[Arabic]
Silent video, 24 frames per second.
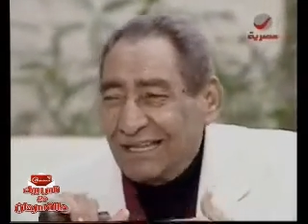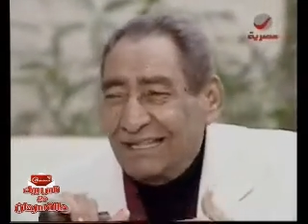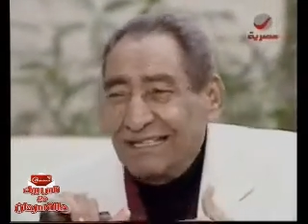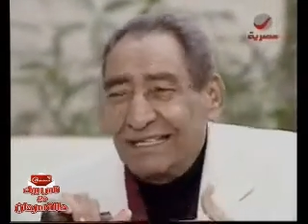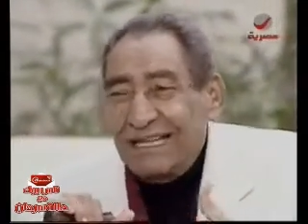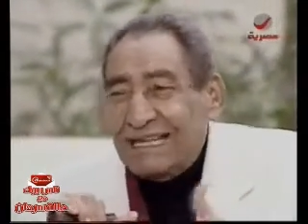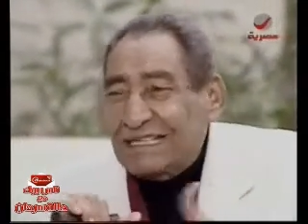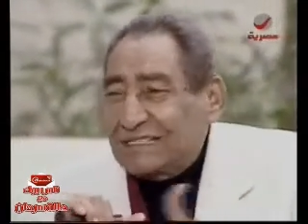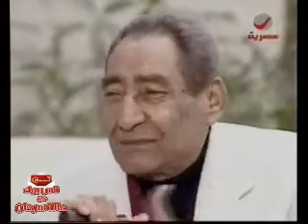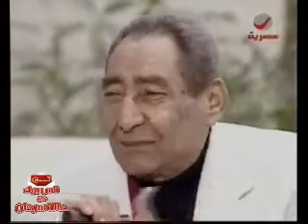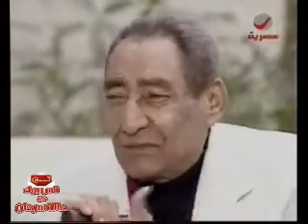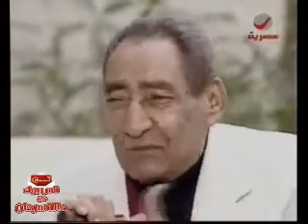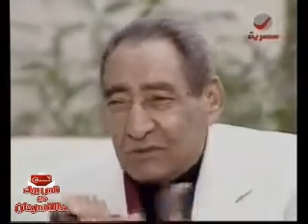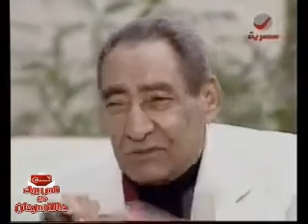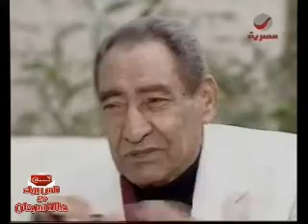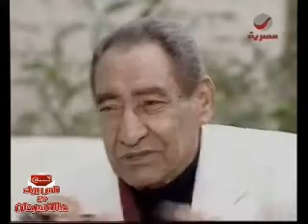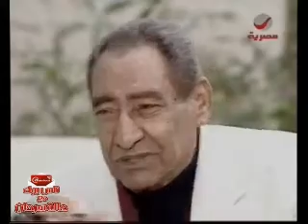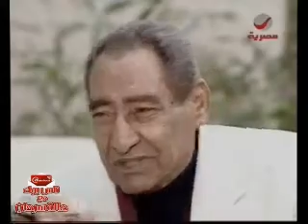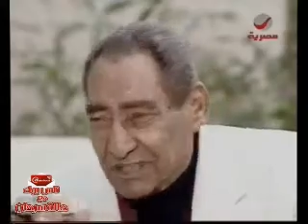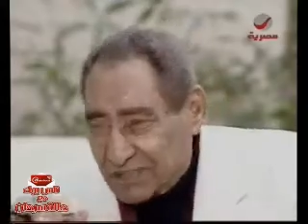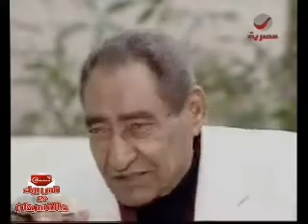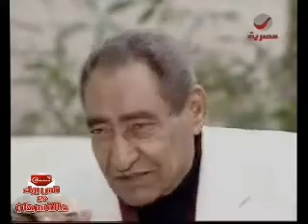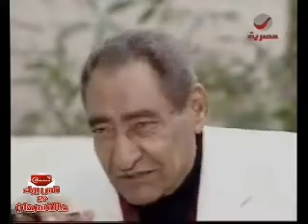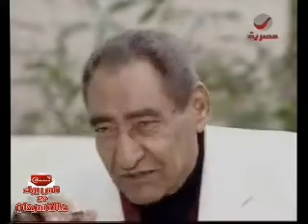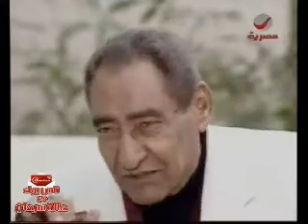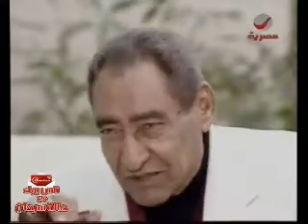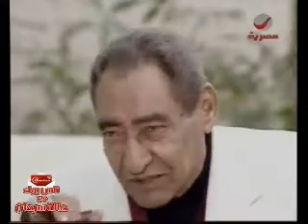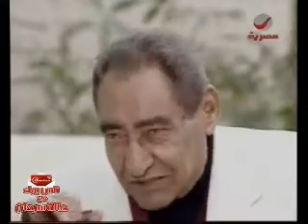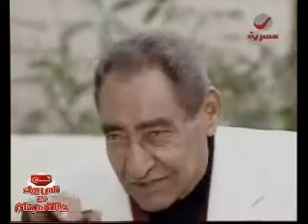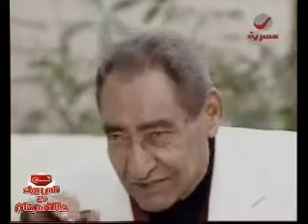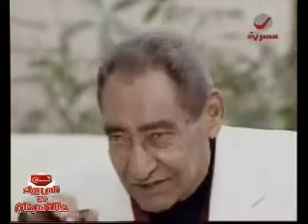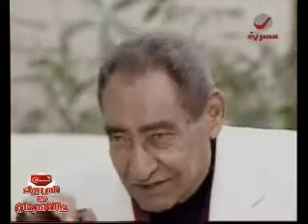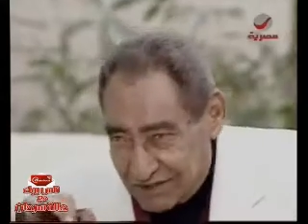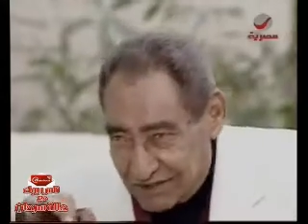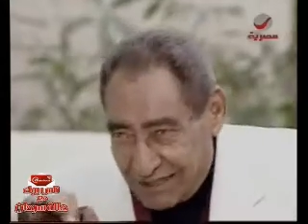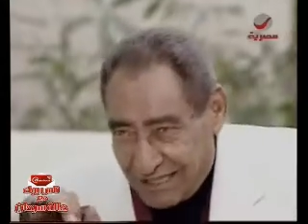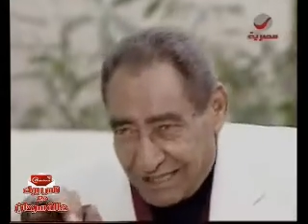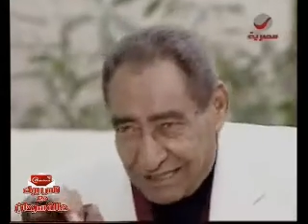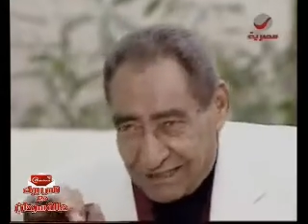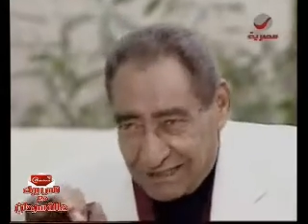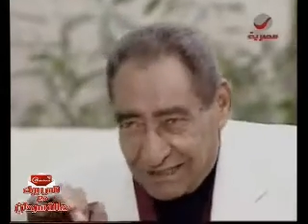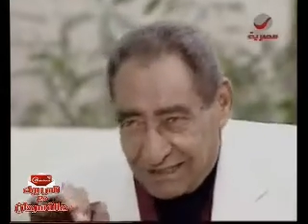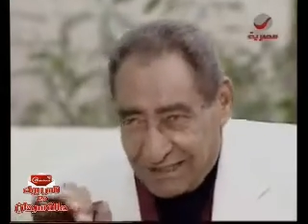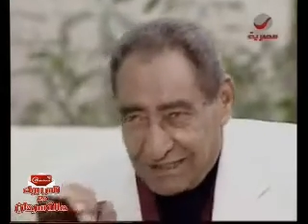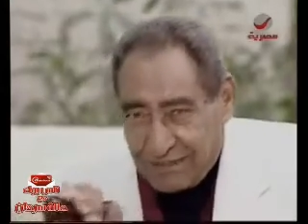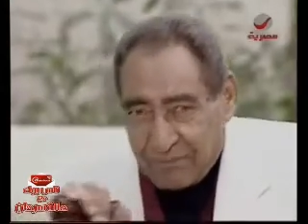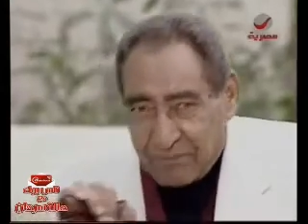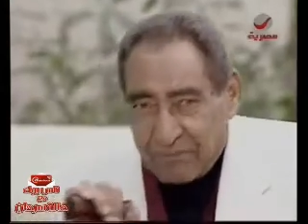الناس ممكن تطفش
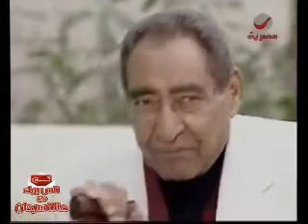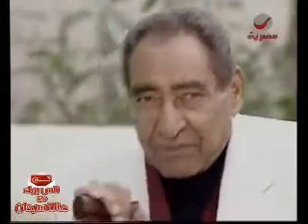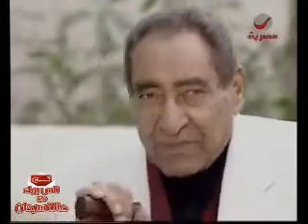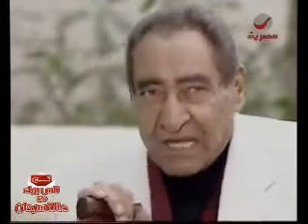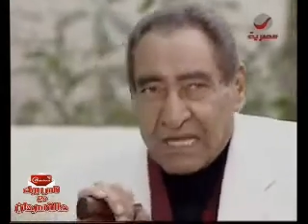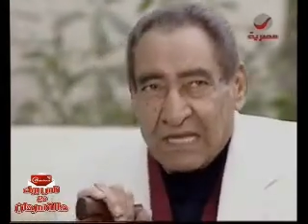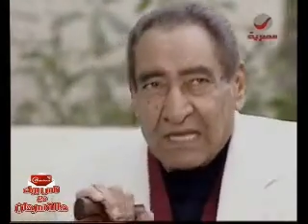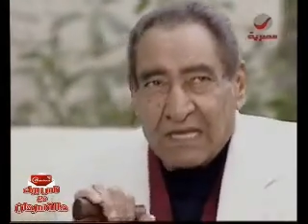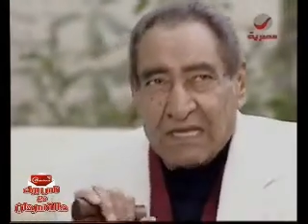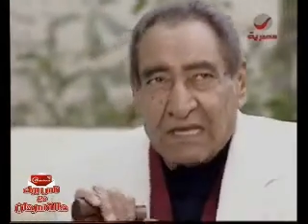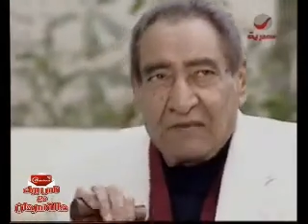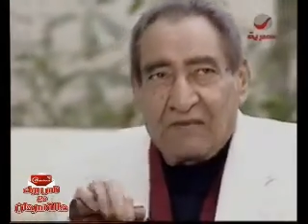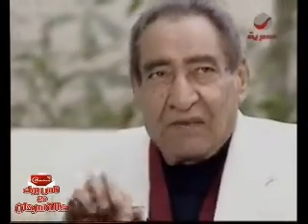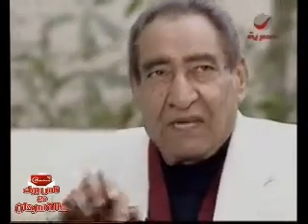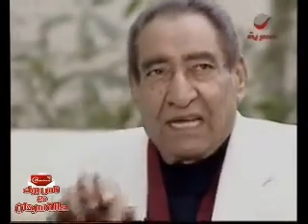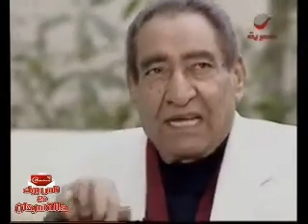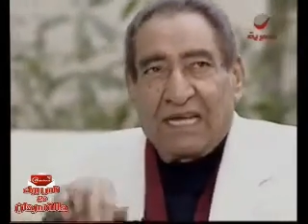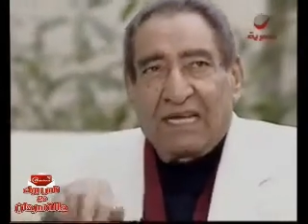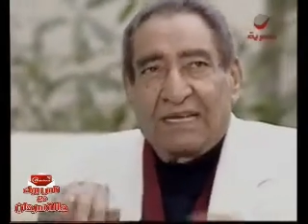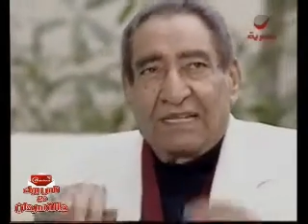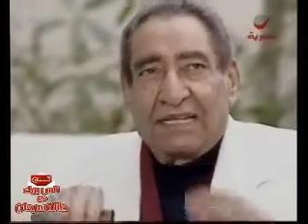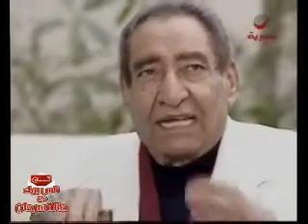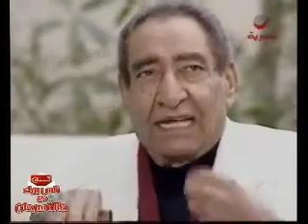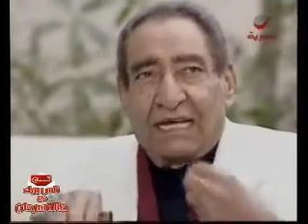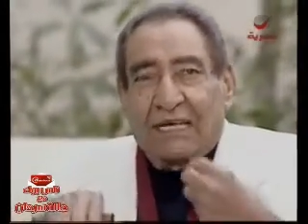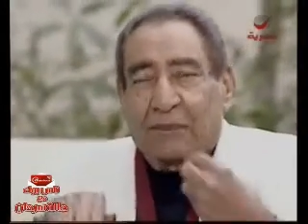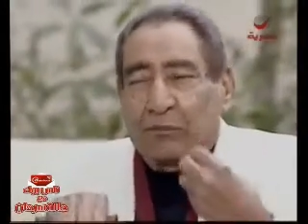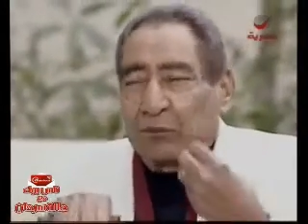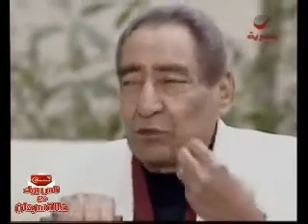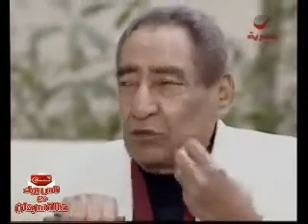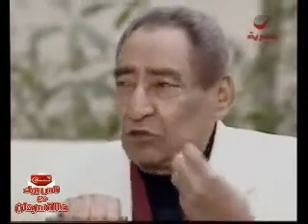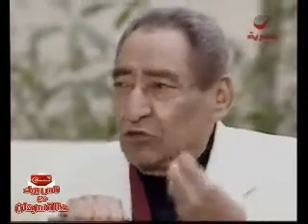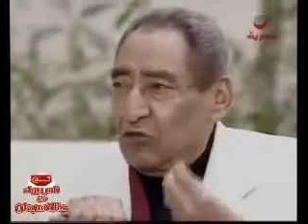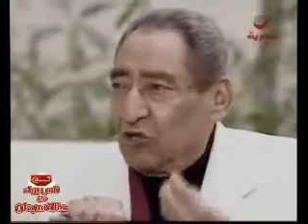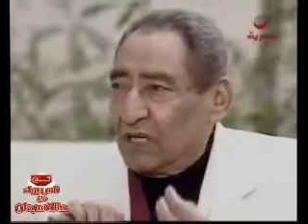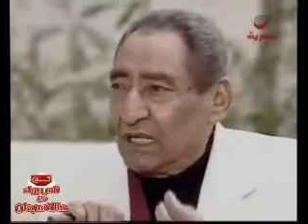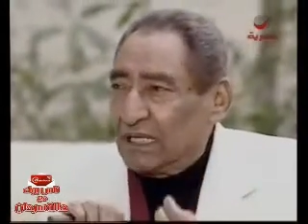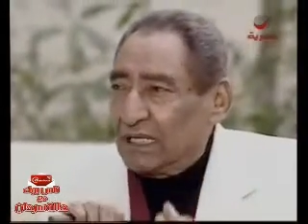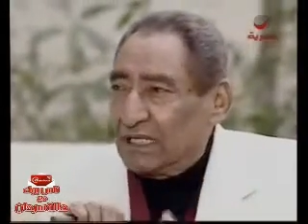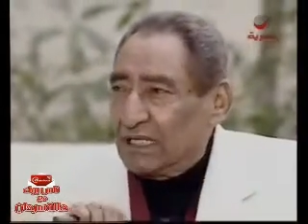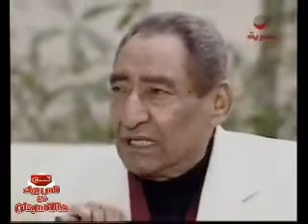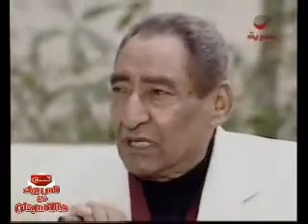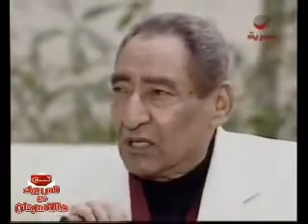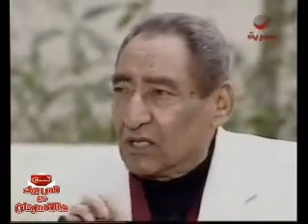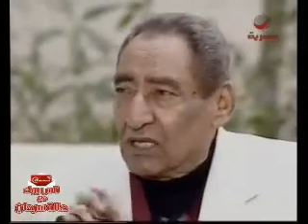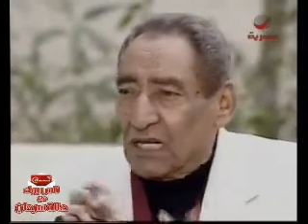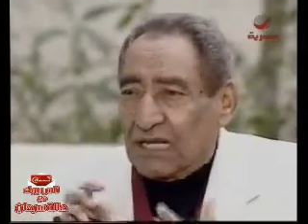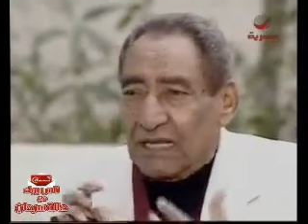يعني فاحنا لابد
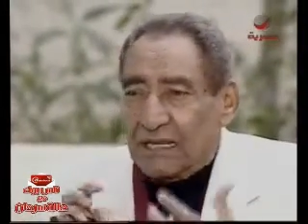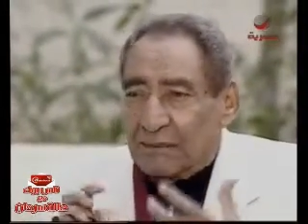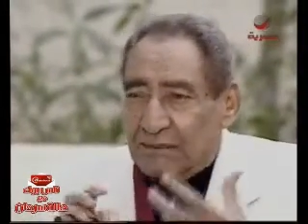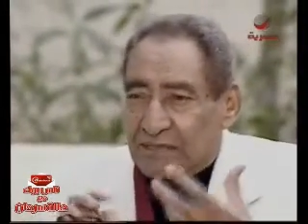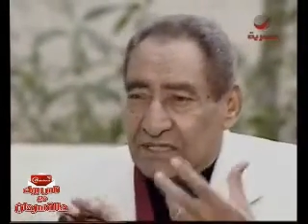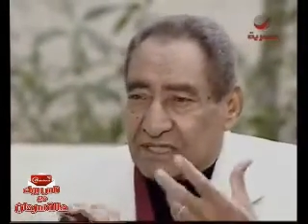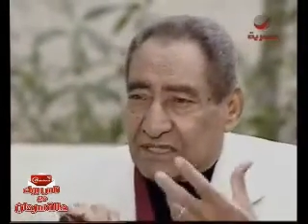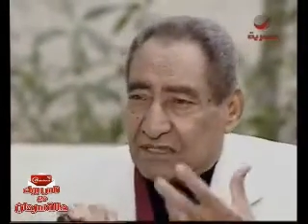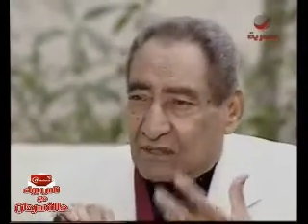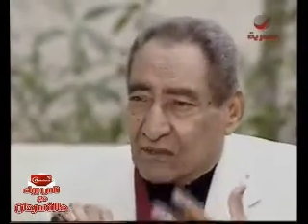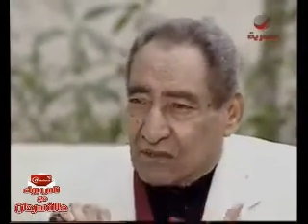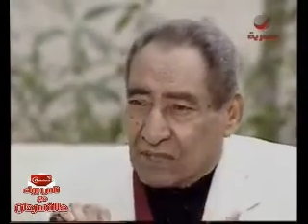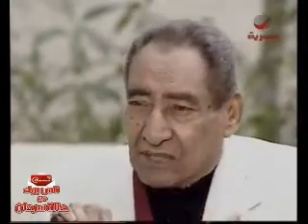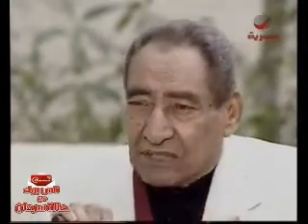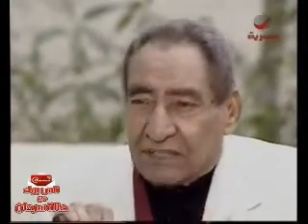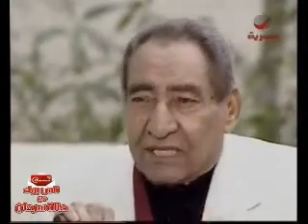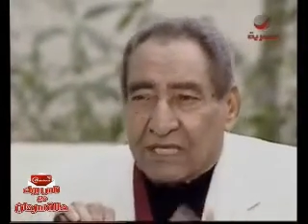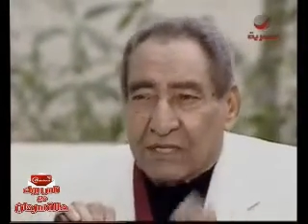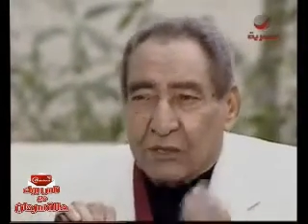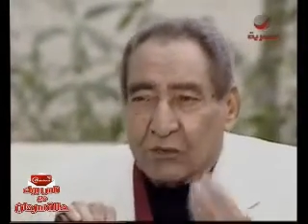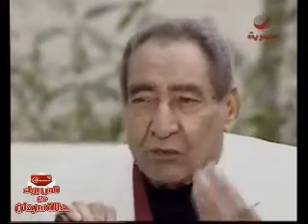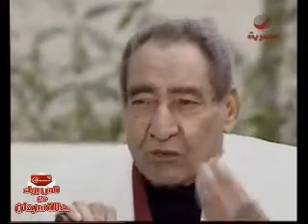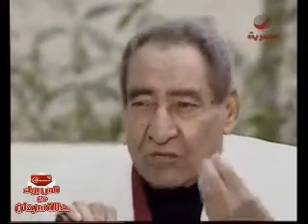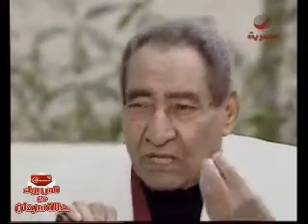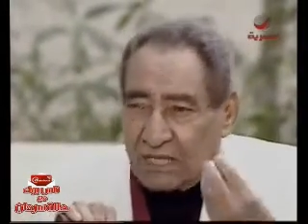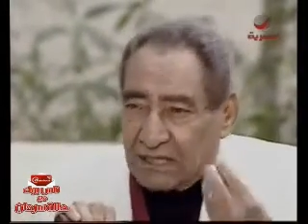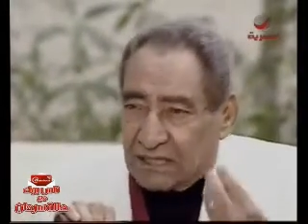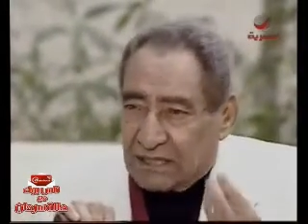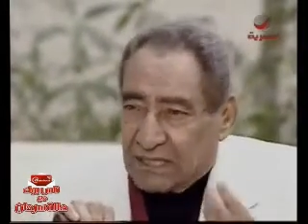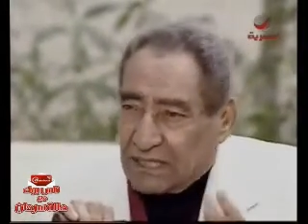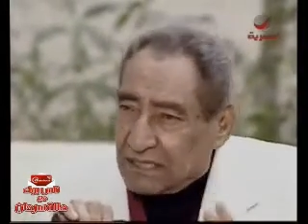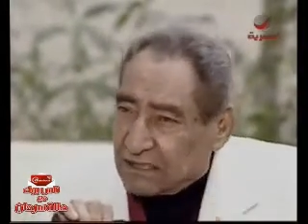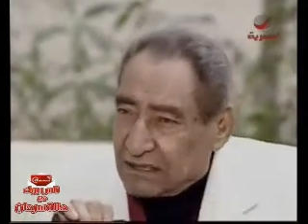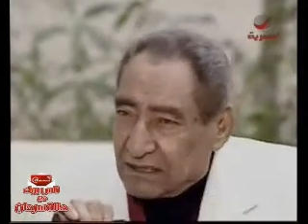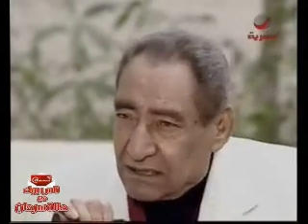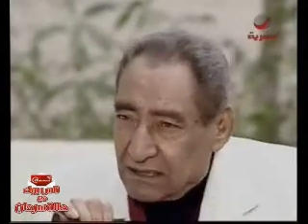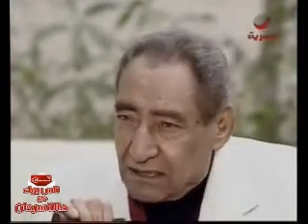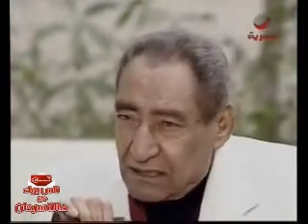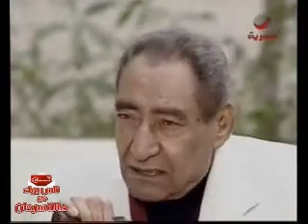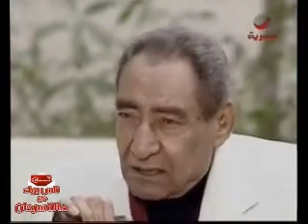ان كلام الثوره ده يقنن